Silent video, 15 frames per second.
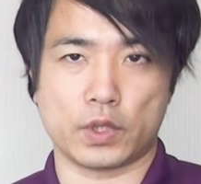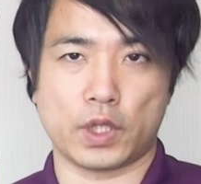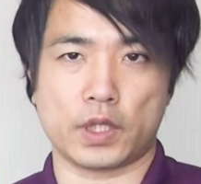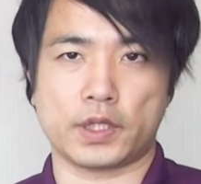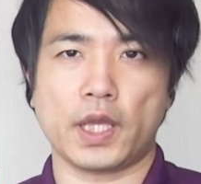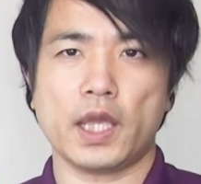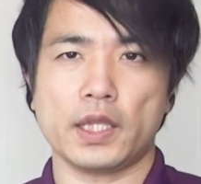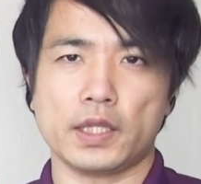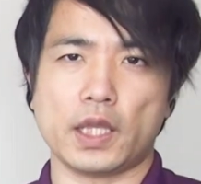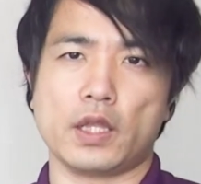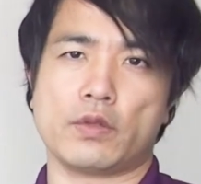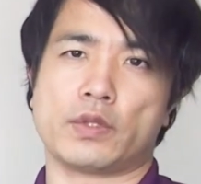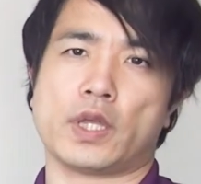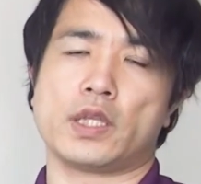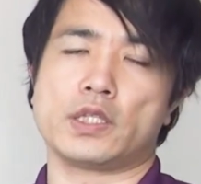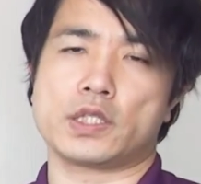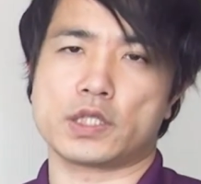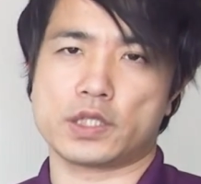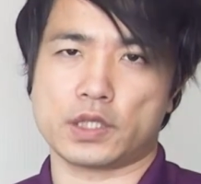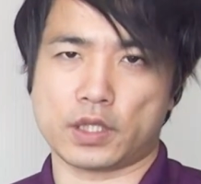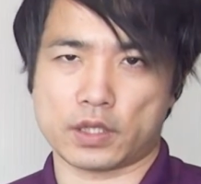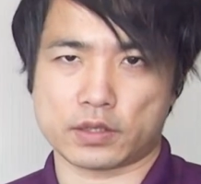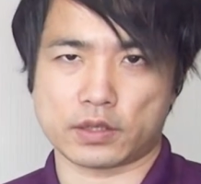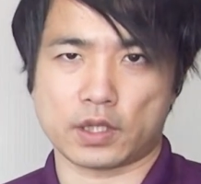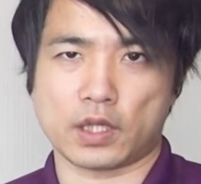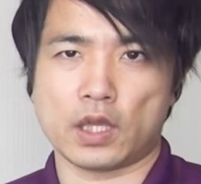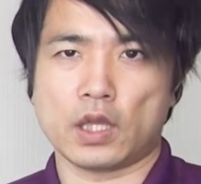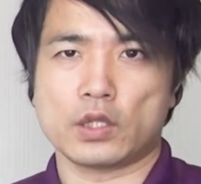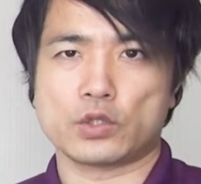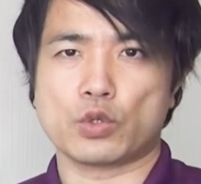ので、大体の断食ってですね